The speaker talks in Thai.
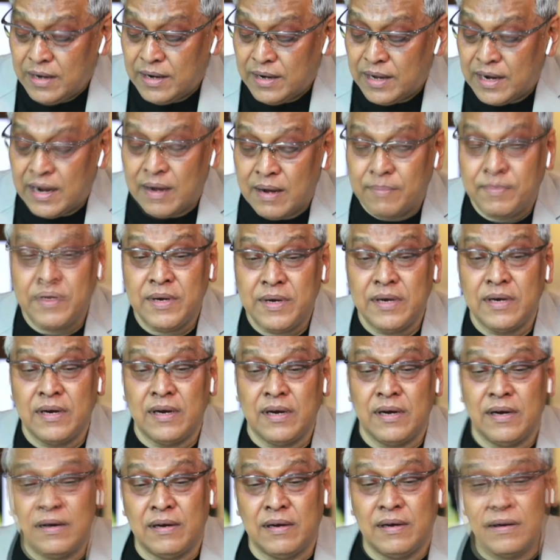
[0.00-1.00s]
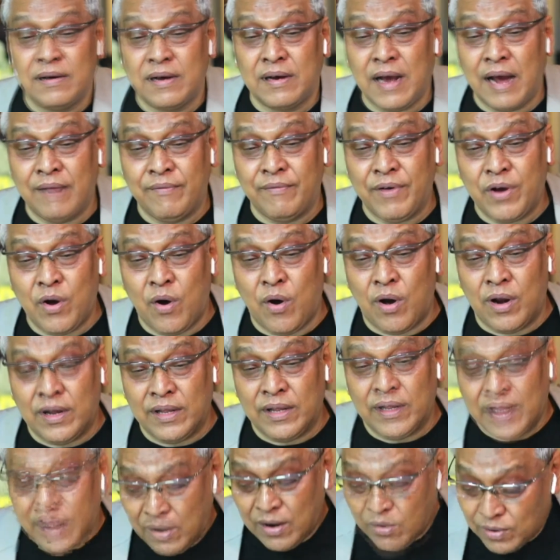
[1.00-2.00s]
นะครับ คือการไว้ก่อนเล
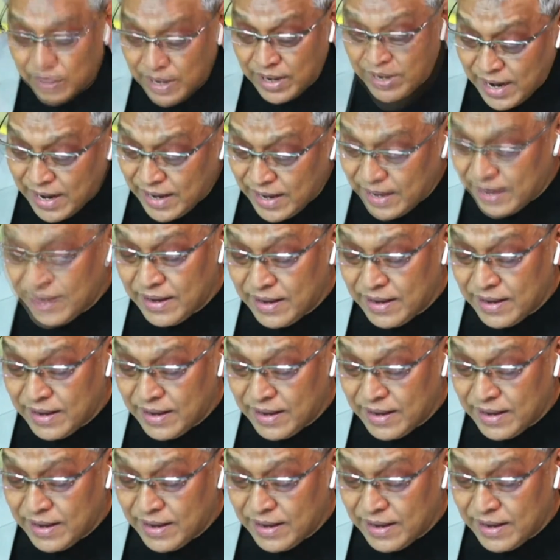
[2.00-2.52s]
ยถ้าคนไข้